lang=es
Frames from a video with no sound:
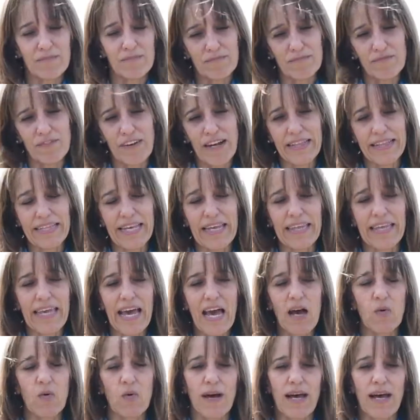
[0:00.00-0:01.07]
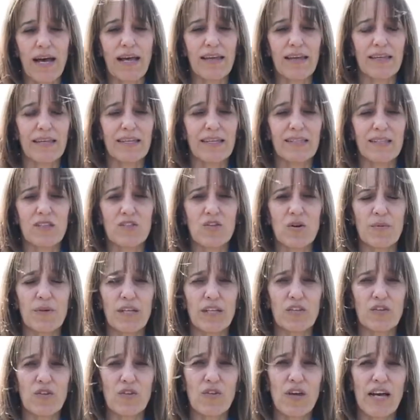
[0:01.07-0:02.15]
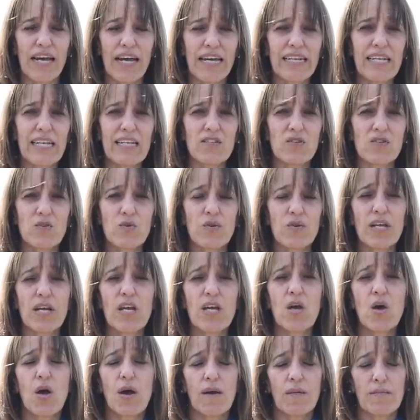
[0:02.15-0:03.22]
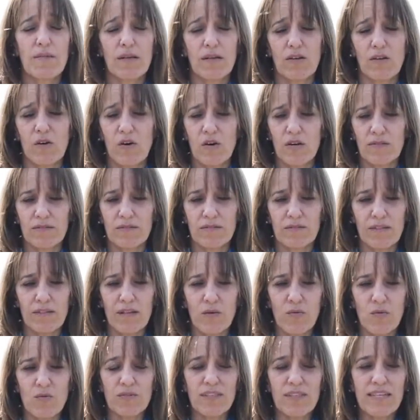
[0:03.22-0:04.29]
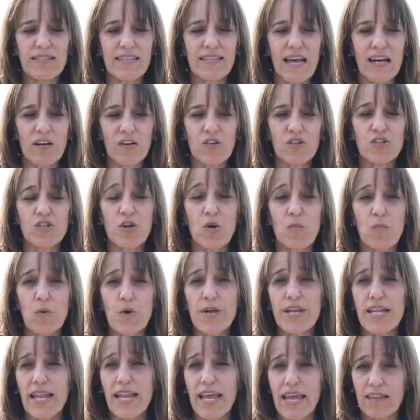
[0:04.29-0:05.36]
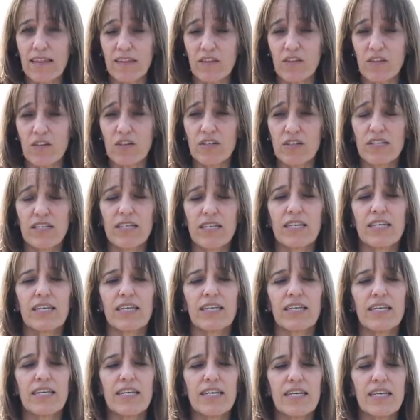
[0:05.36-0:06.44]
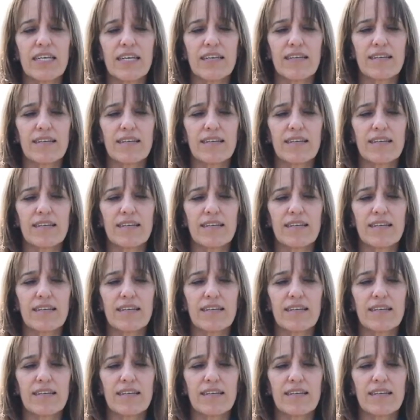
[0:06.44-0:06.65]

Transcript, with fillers: falta de agua, este, sobre todo acá en el sur, con un desarrollo muy lento y